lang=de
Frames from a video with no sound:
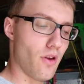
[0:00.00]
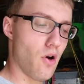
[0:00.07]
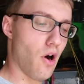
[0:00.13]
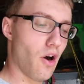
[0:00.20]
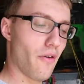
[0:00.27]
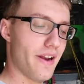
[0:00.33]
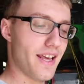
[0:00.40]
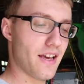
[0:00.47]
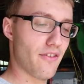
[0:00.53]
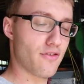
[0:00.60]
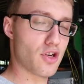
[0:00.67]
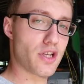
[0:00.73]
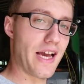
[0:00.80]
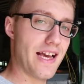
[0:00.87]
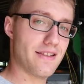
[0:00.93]
Auch wenn ich auf
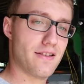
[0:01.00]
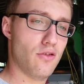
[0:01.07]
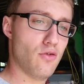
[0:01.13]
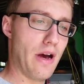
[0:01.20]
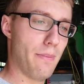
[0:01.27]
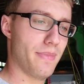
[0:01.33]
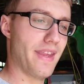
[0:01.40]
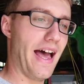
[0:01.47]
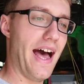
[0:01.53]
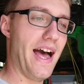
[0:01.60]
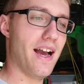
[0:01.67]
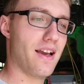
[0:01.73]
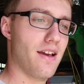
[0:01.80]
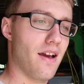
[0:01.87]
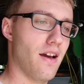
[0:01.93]
der Straße nur am
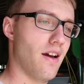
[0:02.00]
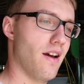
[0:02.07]
Tag